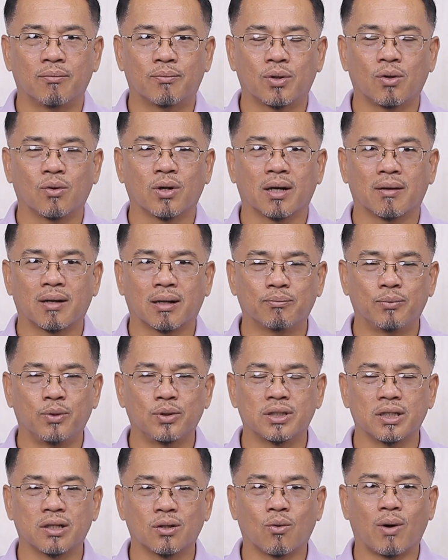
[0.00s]
พระองค์กำลังพู
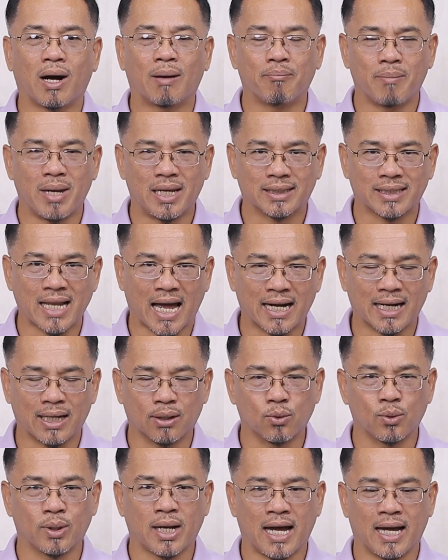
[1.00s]
ดถึงความเมตตาก
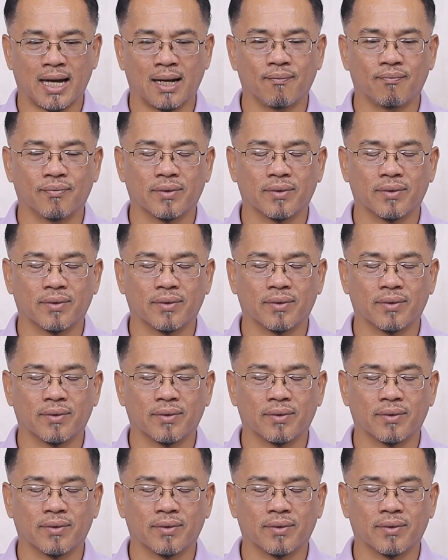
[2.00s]
รุณา